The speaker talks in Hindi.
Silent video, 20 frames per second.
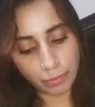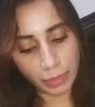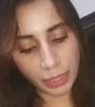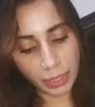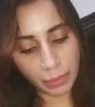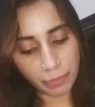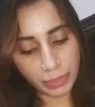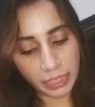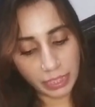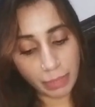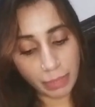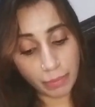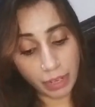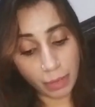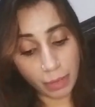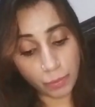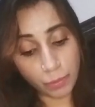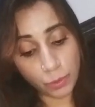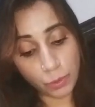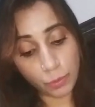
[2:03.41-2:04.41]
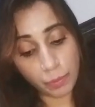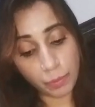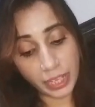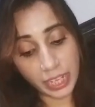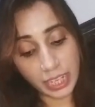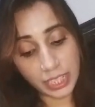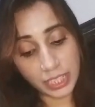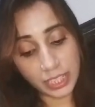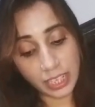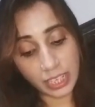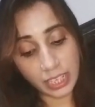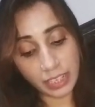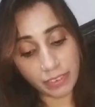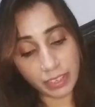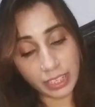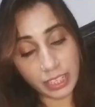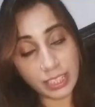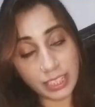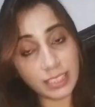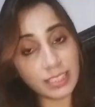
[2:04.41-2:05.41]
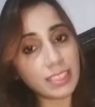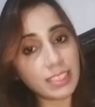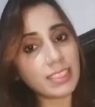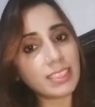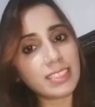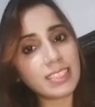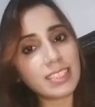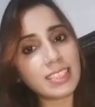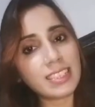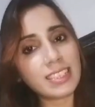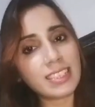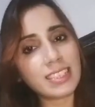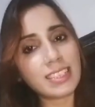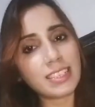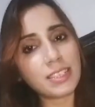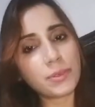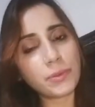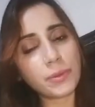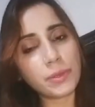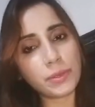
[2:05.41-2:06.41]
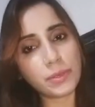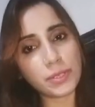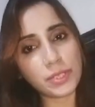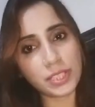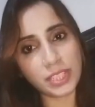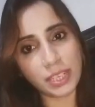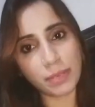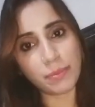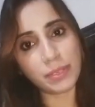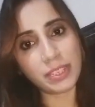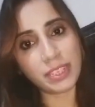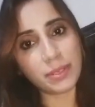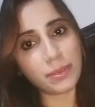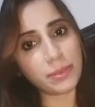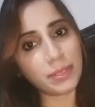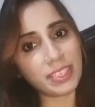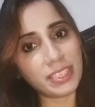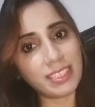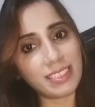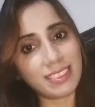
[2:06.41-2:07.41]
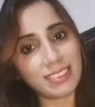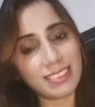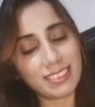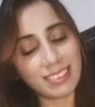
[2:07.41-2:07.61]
फिर से मामूल पे आ जाने वाली ज़िंदगी की कोई खुशखबरी होगी